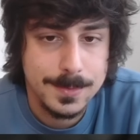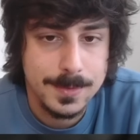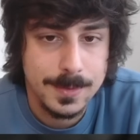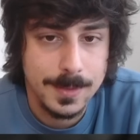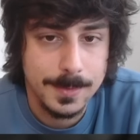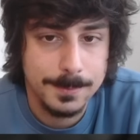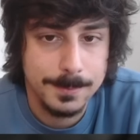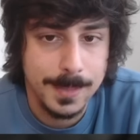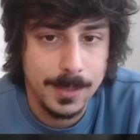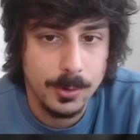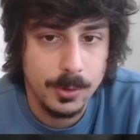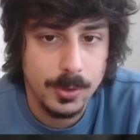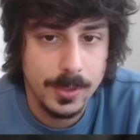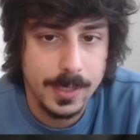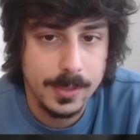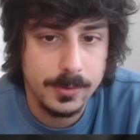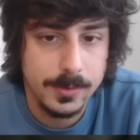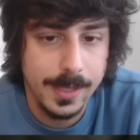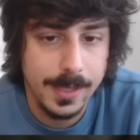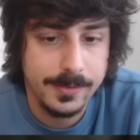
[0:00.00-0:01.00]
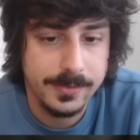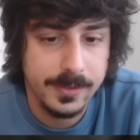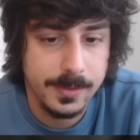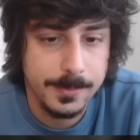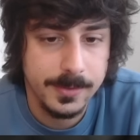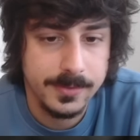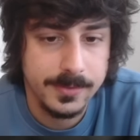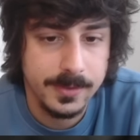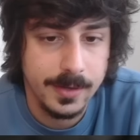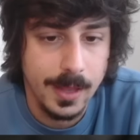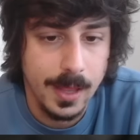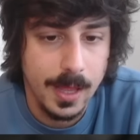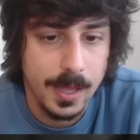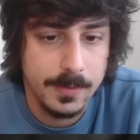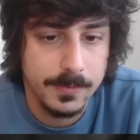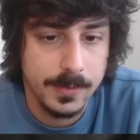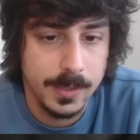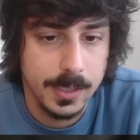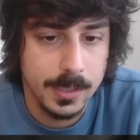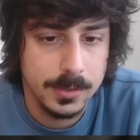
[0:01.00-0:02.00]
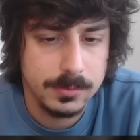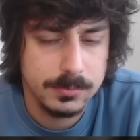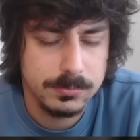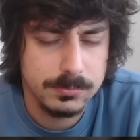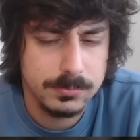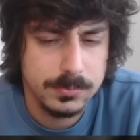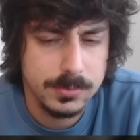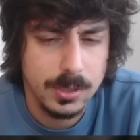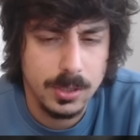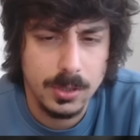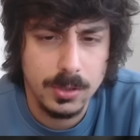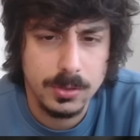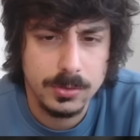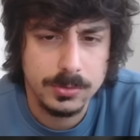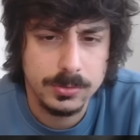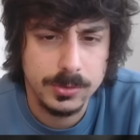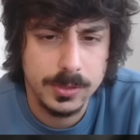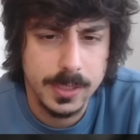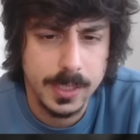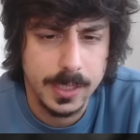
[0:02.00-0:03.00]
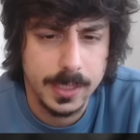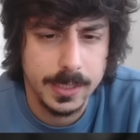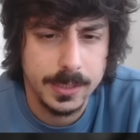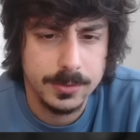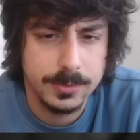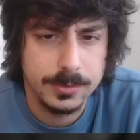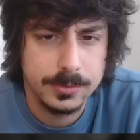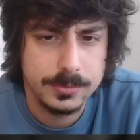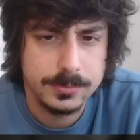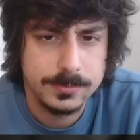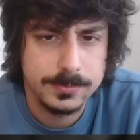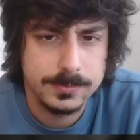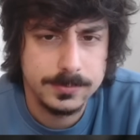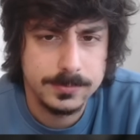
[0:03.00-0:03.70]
ma ora non è semislava. No, non credo.